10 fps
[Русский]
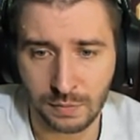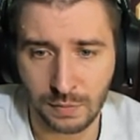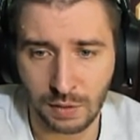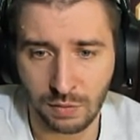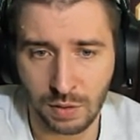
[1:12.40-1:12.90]

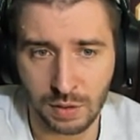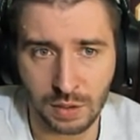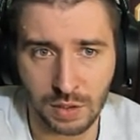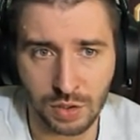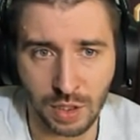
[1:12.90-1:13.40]

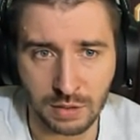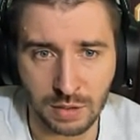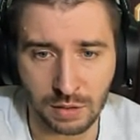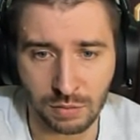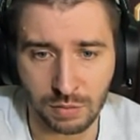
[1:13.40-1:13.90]
Довольно-таки
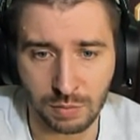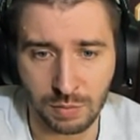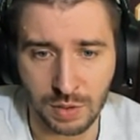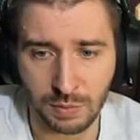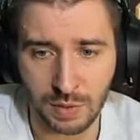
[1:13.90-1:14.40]
часто, но
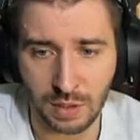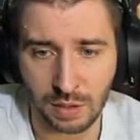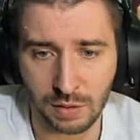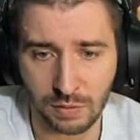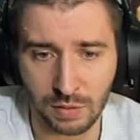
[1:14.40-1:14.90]

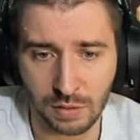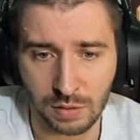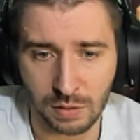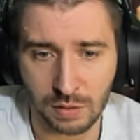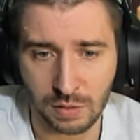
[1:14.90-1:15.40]
бессмысленно его.
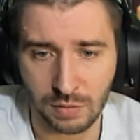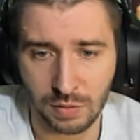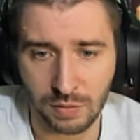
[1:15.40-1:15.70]
Вот